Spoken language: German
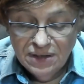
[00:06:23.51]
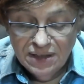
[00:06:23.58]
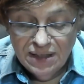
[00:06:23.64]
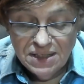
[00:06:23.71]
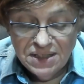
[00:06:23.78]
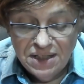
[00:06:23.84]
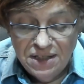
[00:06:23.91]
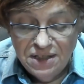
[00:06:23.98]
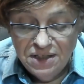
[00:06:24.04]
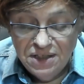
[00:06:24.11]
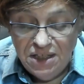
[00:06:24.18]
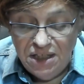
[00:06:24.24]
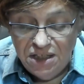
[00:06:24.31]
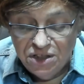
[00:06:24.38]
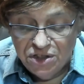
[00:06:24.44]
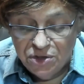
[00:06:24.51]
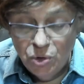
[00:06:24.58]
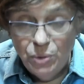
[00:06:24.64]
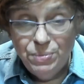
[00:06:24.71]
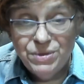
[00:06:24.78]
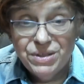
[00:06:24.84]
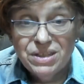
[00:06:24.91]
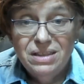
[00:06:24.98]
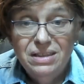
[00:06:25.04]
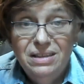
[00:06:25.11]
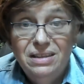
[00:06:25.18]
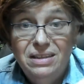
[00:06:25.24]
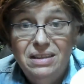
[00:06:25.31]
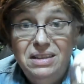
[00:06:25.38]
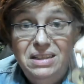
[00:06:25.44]
Das sind die Tubes,
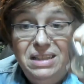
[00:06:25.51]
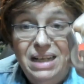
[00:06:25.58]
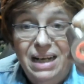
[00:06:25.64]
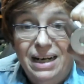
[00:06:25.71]
die